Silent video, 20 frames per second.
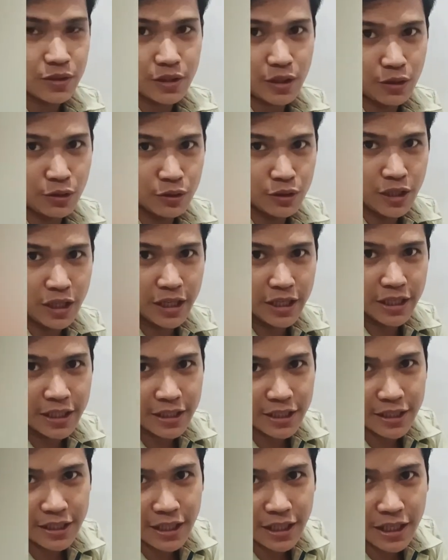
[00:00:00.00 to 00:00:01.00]
Sa una,
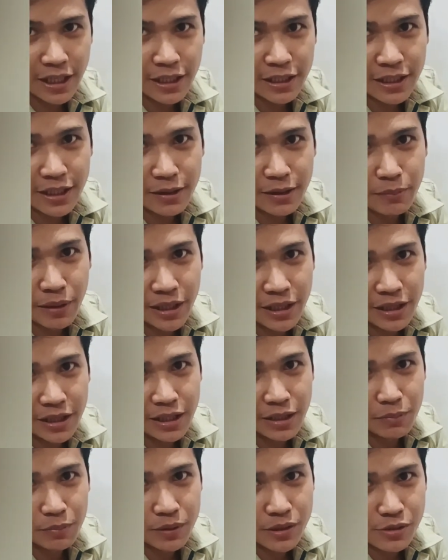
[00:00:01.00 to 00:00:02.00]
yung nadagaan kay
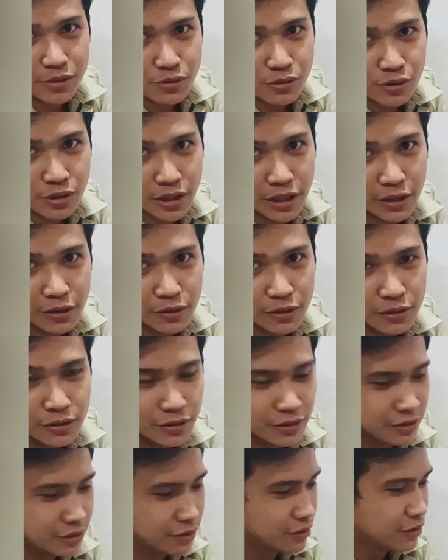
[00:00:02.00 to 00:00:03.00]
20 pesos nga load.
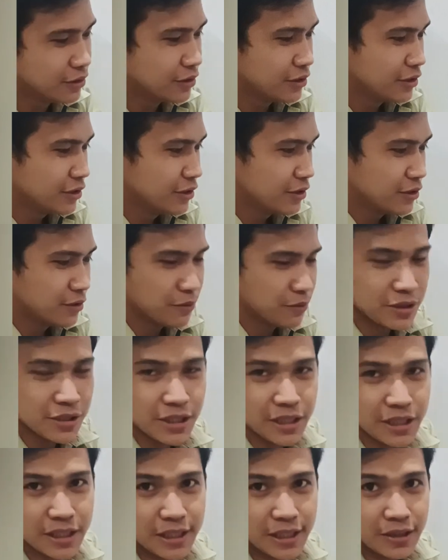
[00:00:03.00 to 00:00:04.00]
O
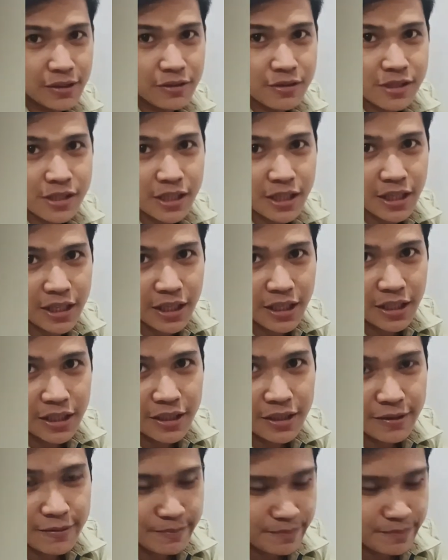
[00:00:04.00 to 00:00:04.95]
siya kadaog sa